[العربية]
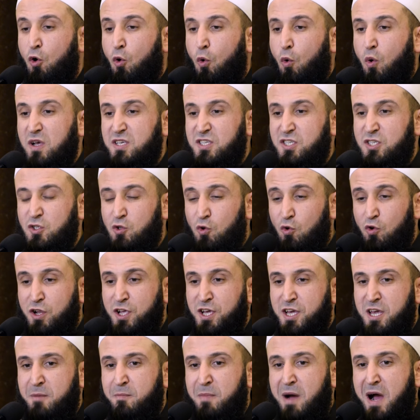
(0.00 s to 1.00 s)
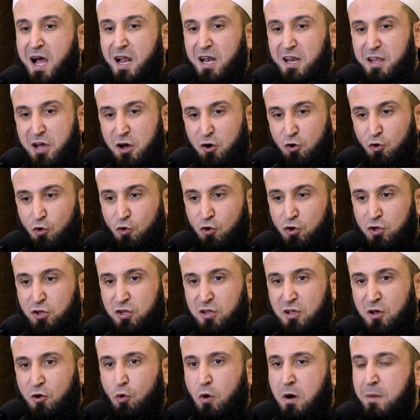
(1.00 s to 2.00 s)
والصلح مع اليهود
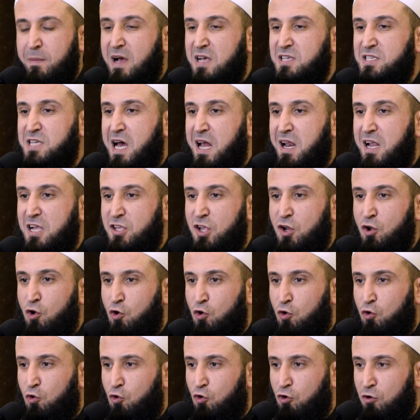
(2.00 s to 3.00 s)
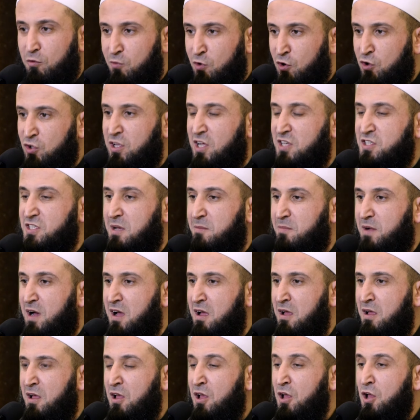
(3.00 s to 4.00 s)
وما زالت الحقوق
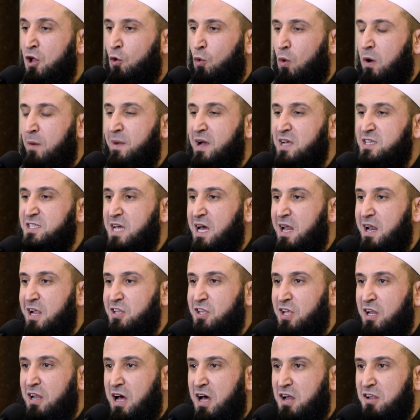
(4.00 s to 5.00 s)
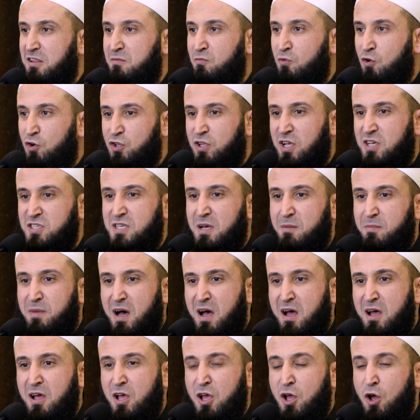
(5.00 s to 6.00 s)
مغتصبه وما زالت الارض
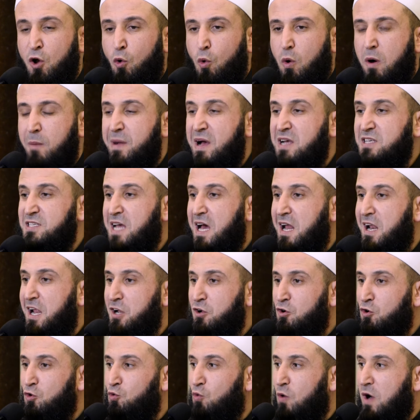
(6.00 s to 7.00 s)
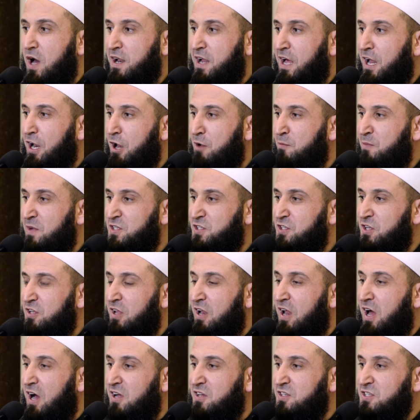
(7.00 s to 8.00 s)
مغتصبه وما زال العدوان على
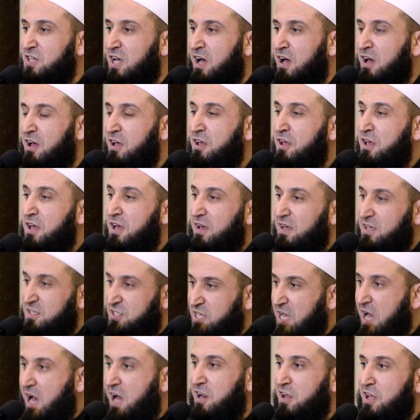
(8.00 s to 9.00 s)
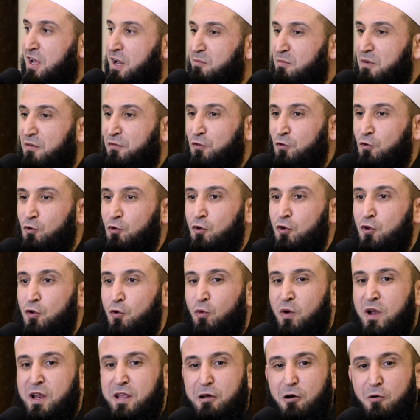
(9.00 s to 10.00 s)
المسجد الاقصى ساري المفعول
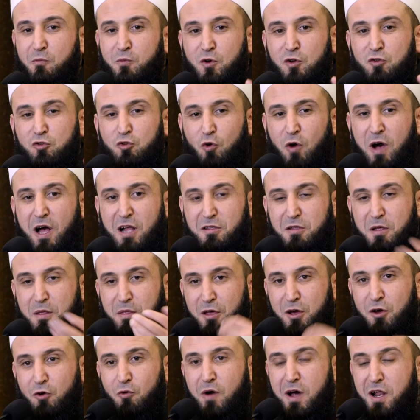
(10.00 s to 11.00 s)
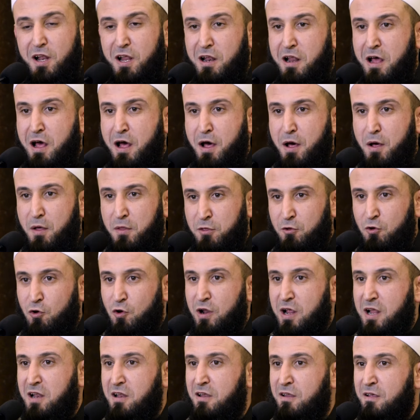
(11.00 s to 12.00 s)
واليوم كنت احدث اخواننا
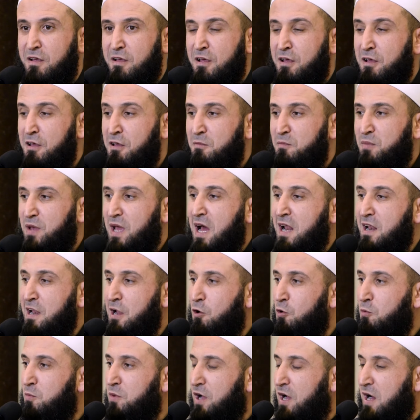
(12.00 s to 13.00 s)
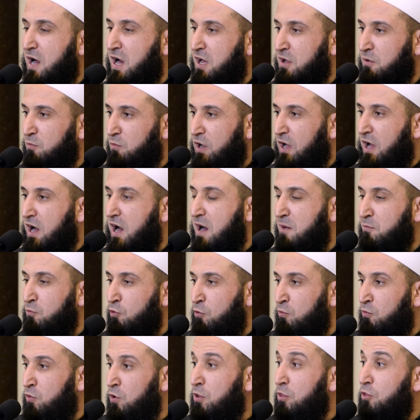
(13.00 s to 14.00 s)
ظهرا بانهم
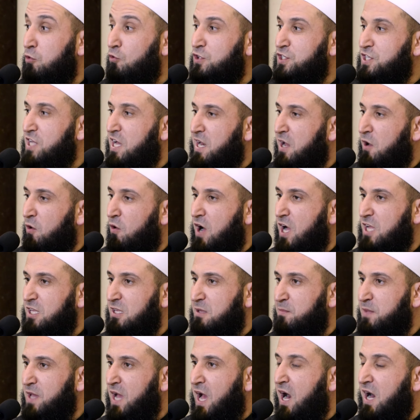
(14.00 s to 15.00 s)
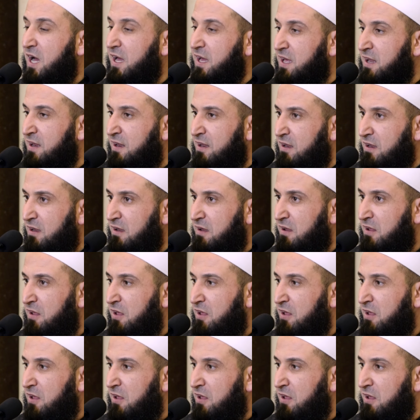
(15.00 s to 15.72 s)
قاموا منذ سنوات بحقن